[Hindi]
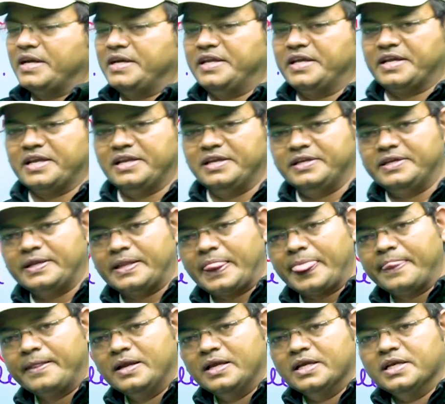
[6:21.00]
करने के लिए
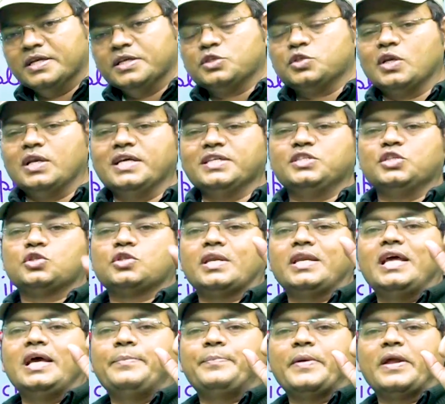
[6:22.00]
इसलिए
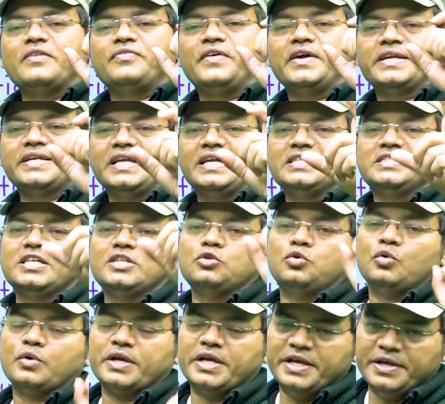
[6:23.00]
जितने परफेक्ट टेंसेज
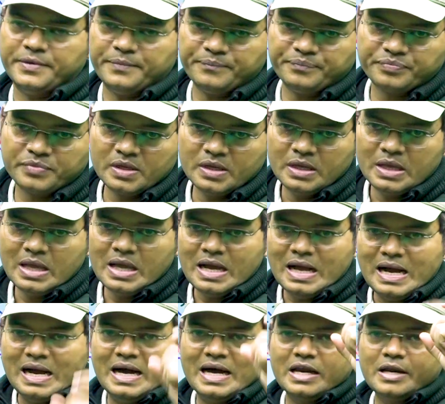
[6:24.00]
होंगे
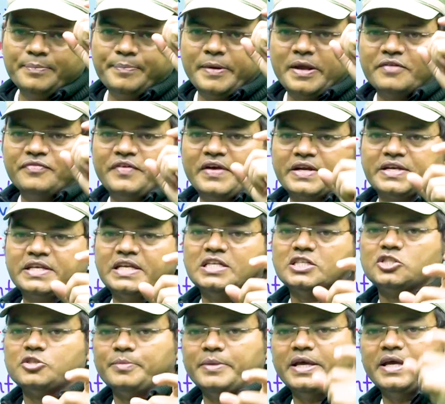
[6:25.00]
हर परफेक्ट
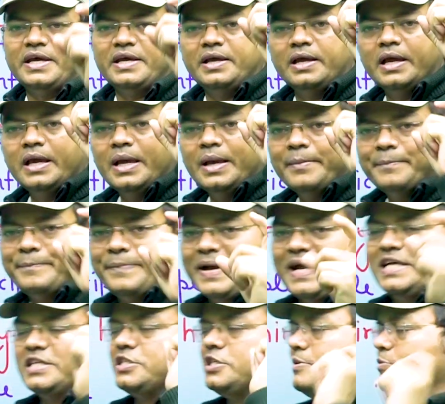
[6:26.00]
टेंस में
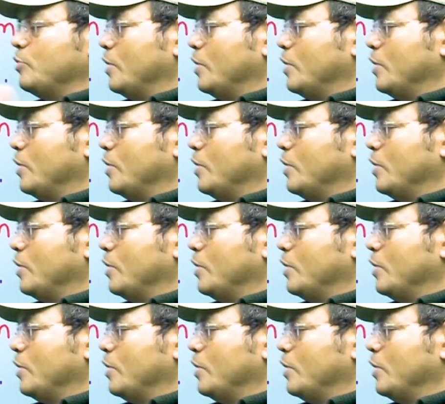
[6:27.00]
पैसिव